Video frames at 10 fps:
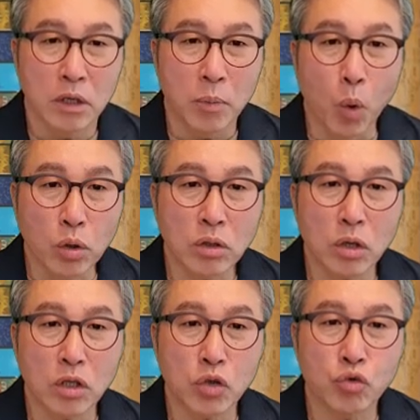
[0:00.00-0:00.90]
모든
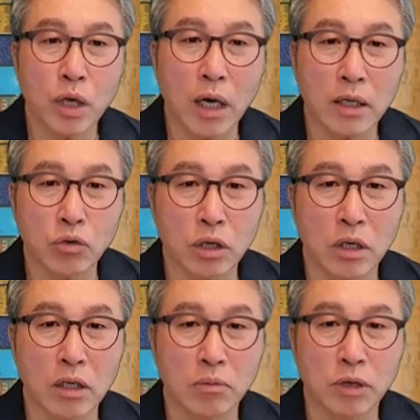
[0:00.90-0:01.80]
것이 우상화될 수
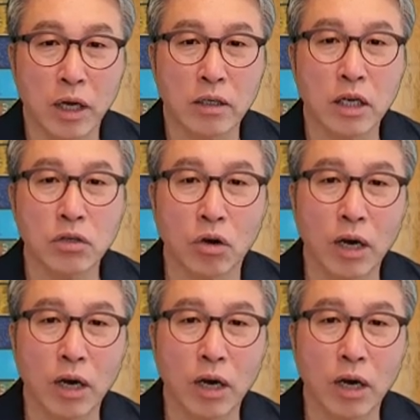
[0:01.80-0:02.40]
있기 때문에 그래서